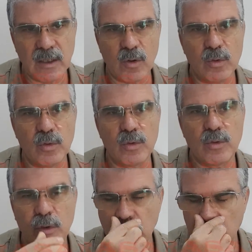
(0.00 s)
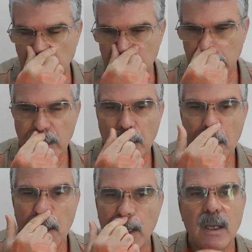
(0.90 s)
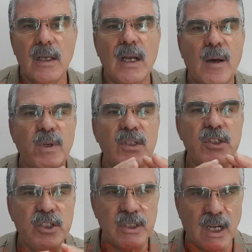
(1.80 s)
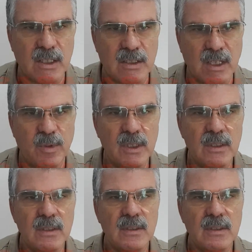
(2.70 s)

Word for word: olduğunu söylerler. Ama dış aksamı